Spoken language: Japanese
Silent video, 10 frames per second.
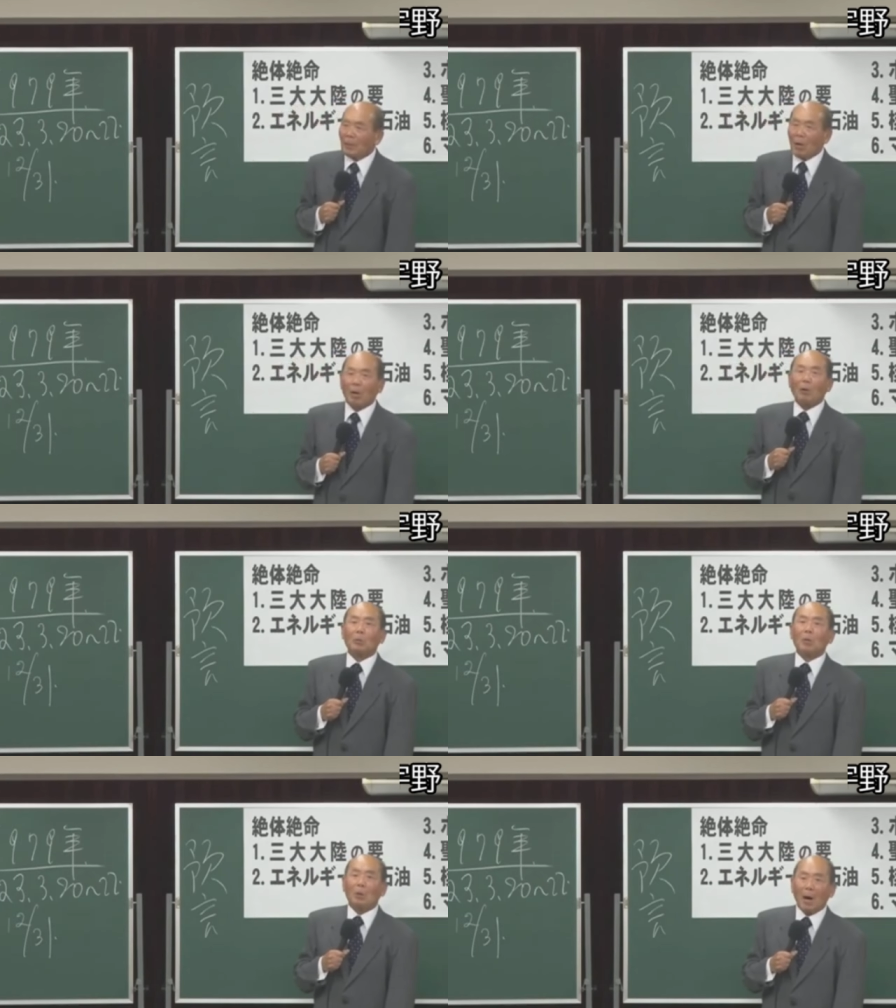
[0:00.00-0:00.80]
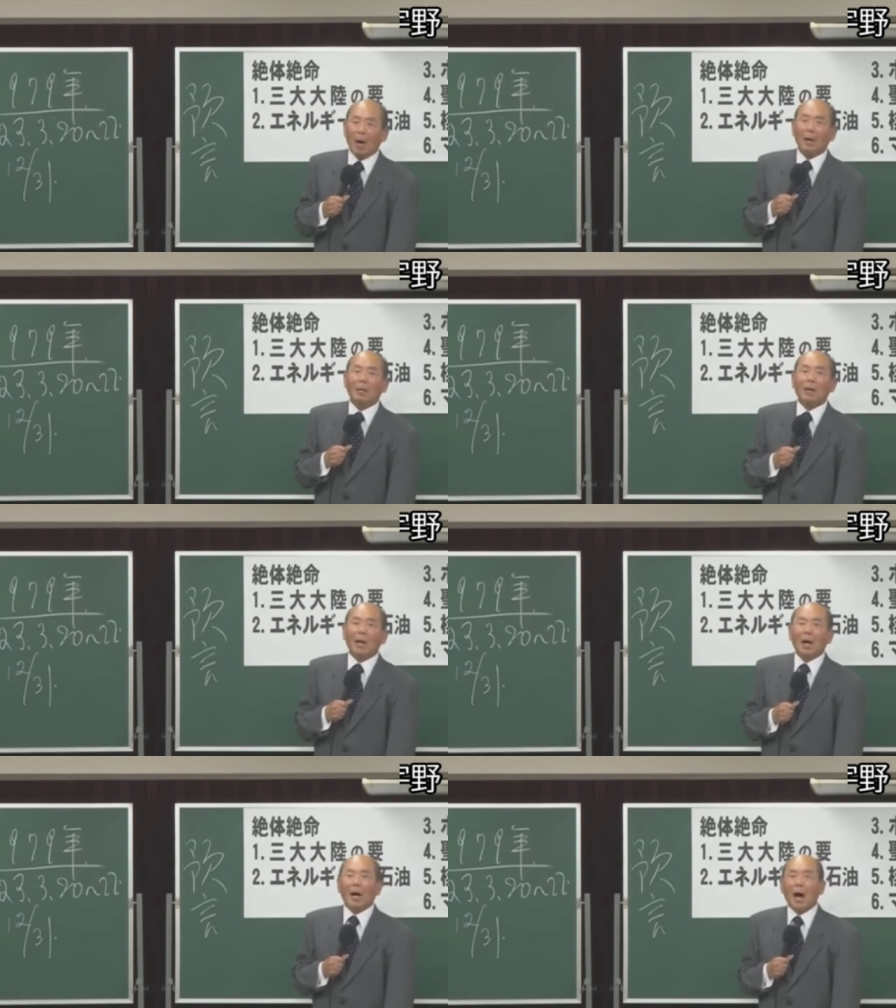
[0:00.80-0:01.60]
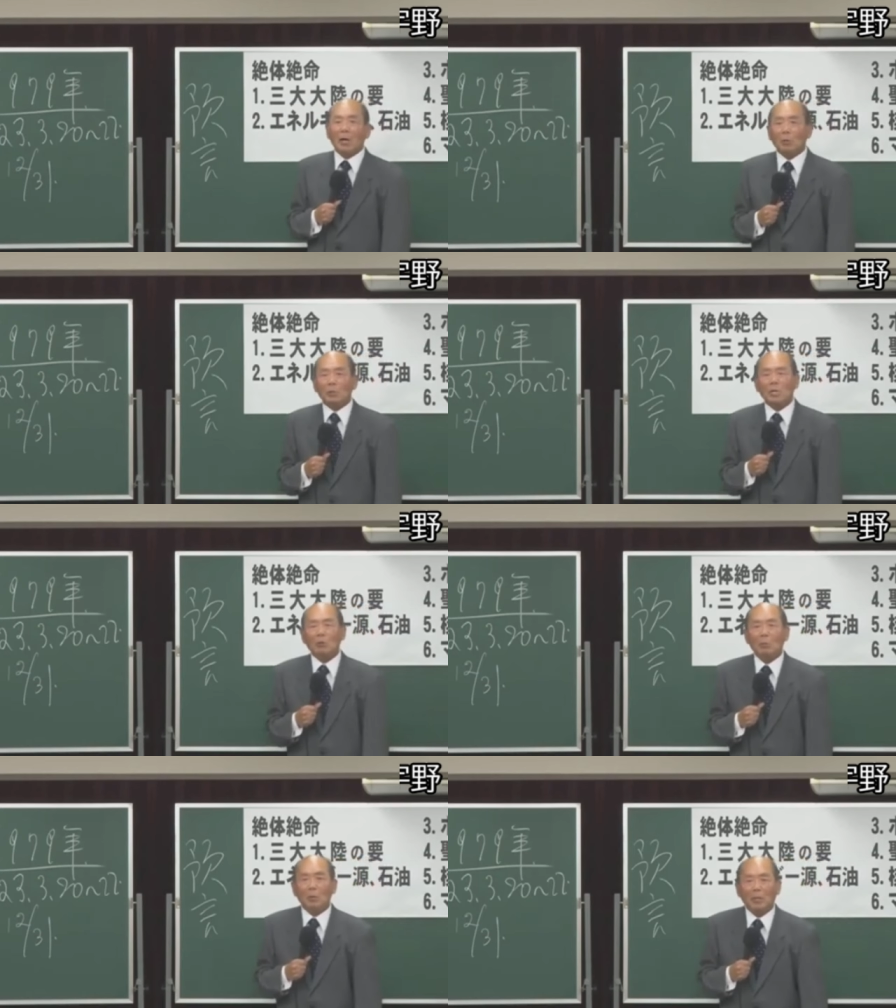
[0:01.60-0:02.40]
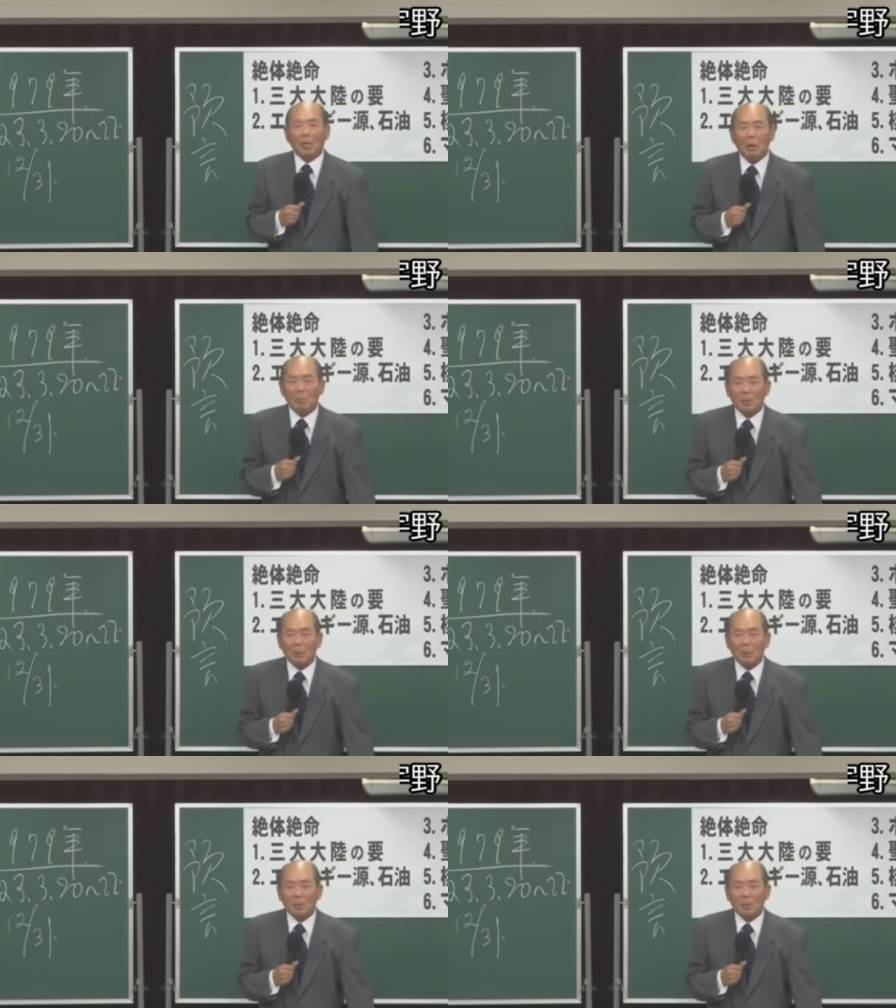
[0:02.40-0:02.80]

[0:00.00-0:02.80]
だからロシアはあのチェルノブイリ原